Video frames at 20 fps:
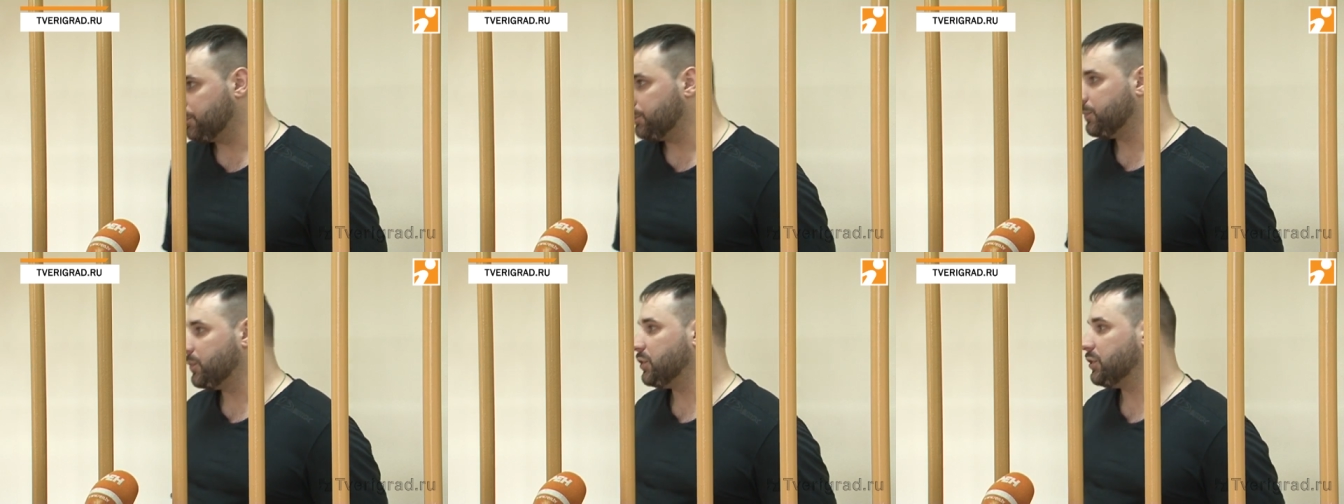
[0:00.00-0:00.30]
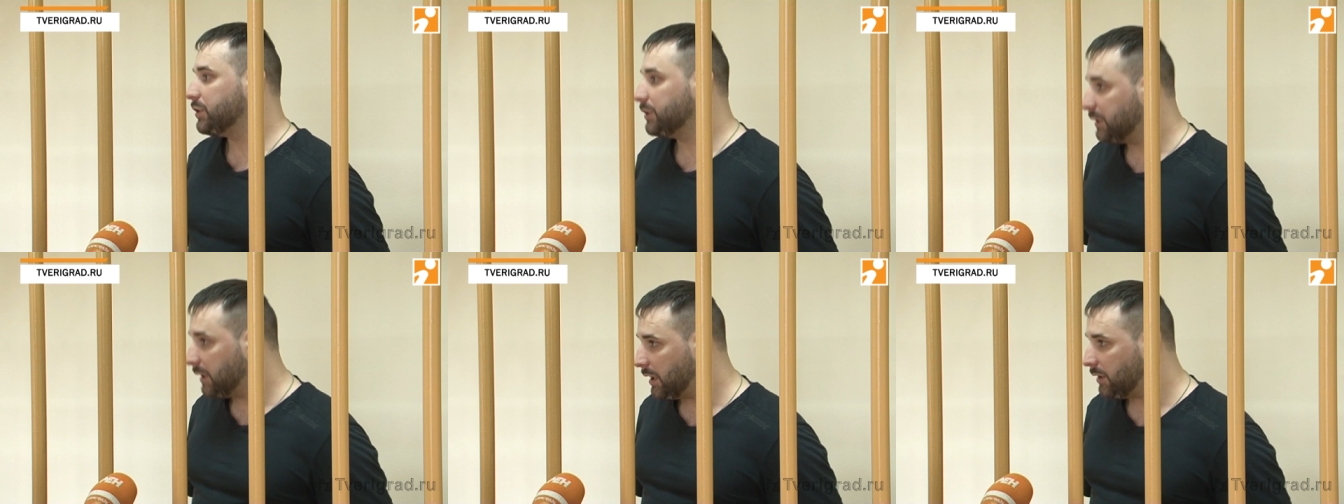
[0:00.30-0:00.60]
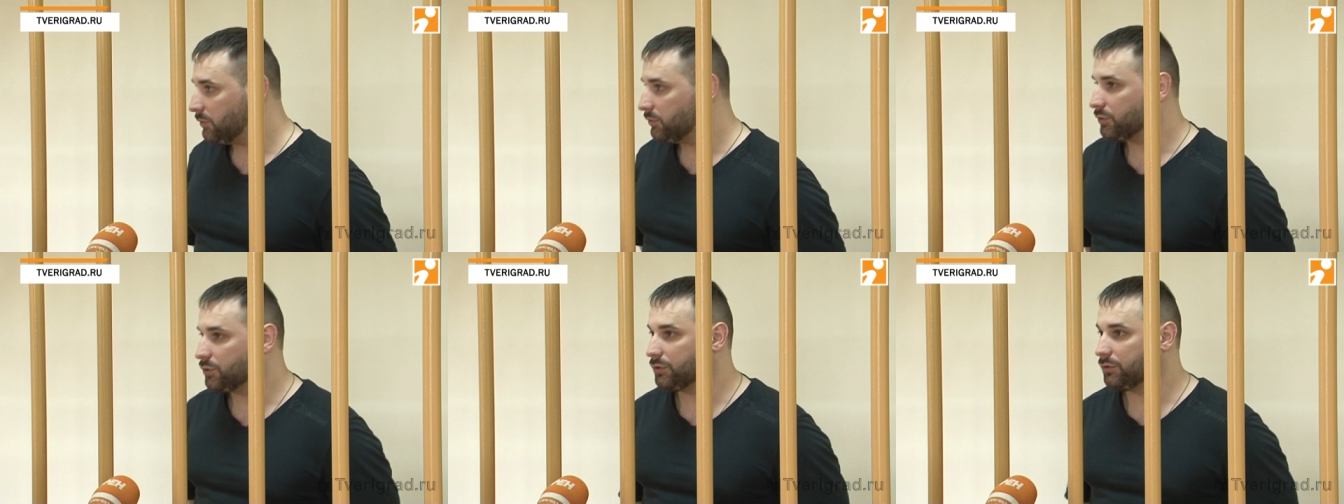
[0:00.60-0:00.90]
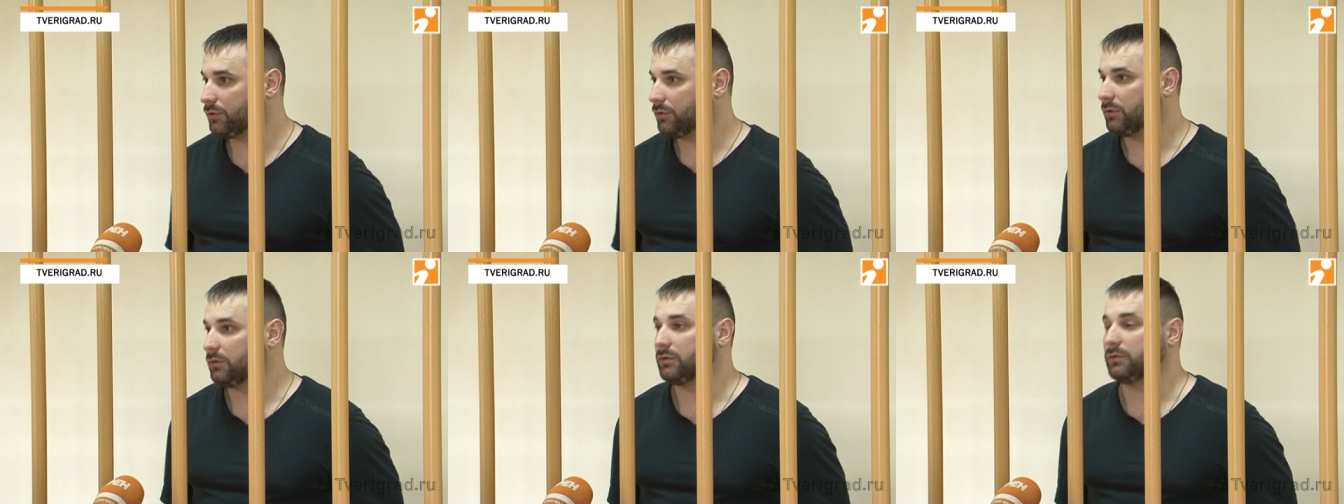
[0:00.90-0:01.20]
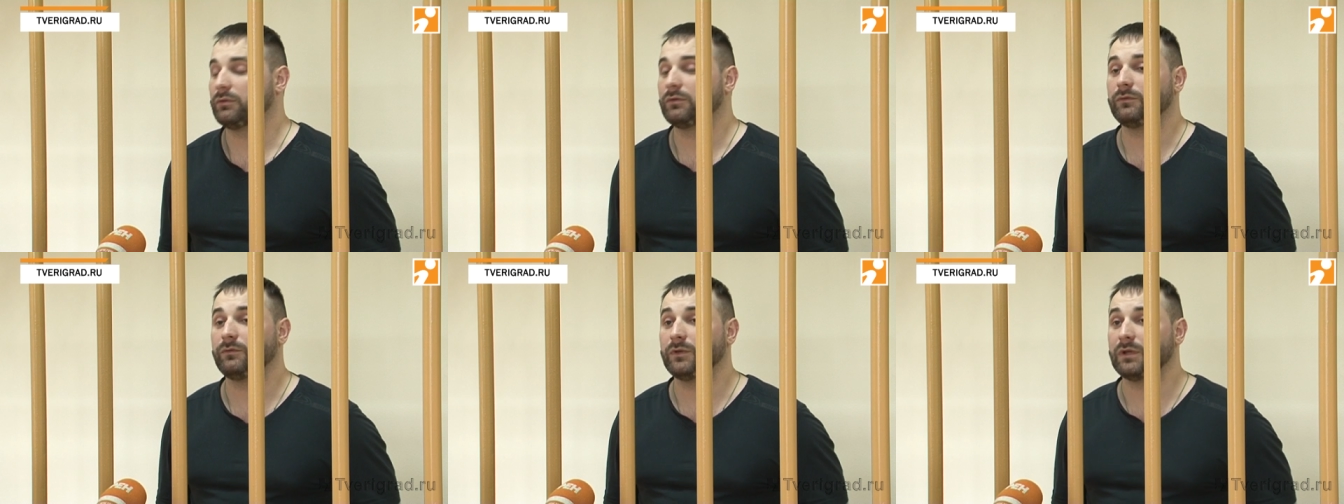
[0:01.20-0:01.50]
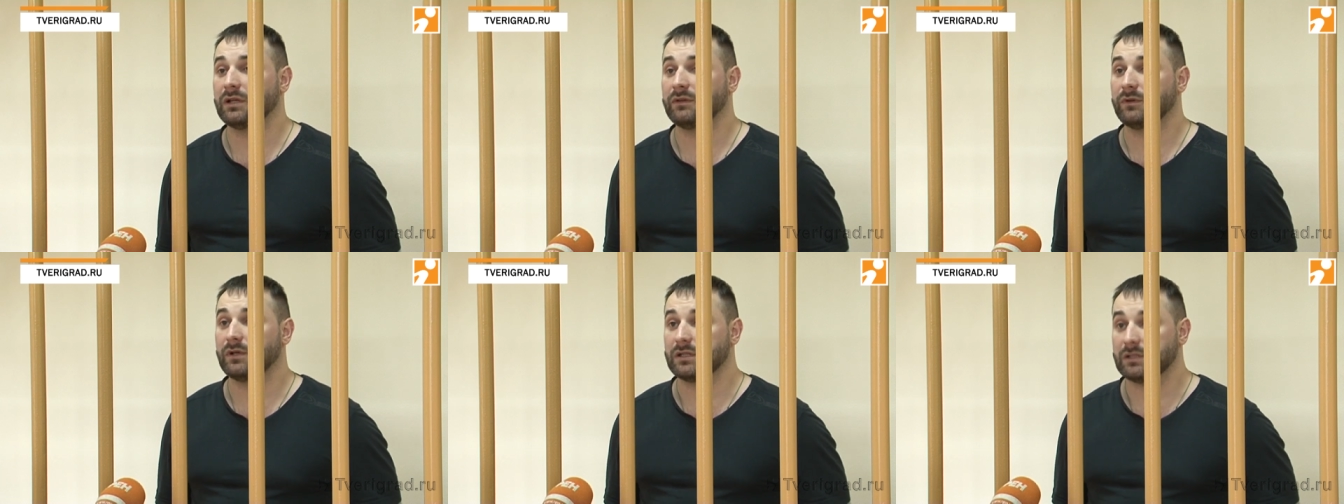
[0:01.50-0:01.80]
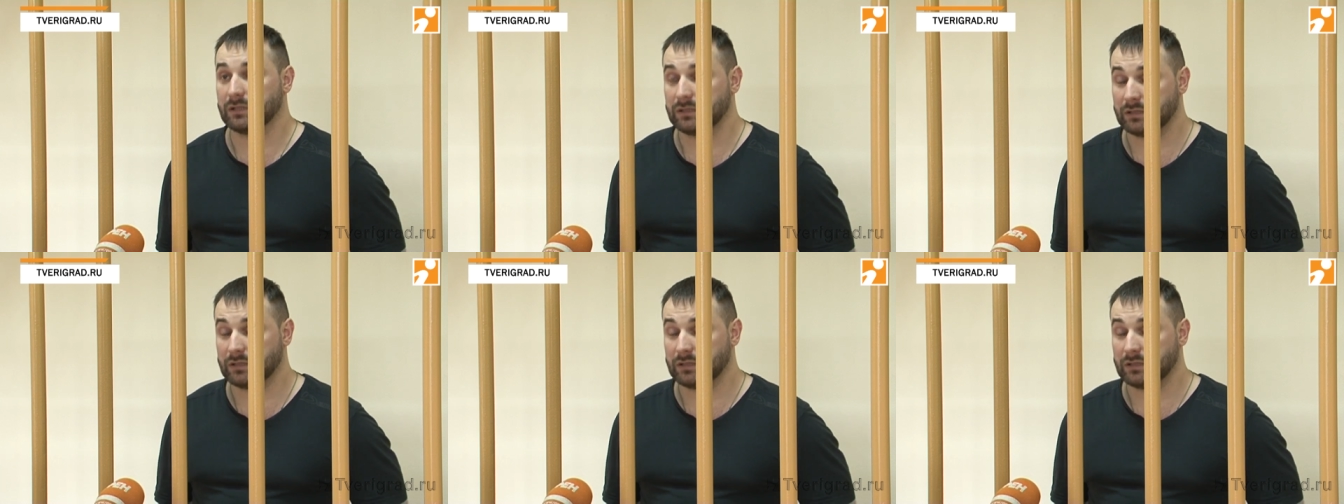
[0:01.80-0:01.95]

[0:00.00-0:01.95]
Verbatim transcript: посчитают, что виноват,